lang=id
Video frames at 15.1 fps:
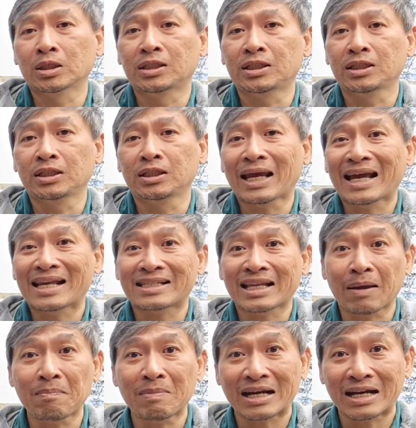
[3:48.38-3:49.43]
di
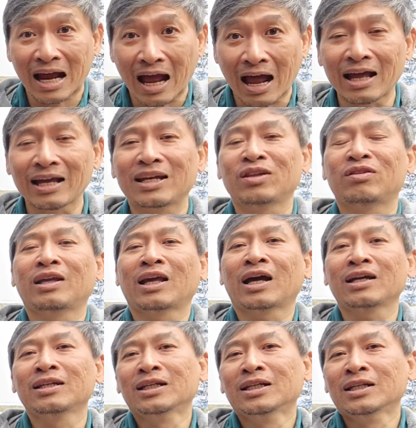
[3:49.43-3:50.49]
SMK gitu ya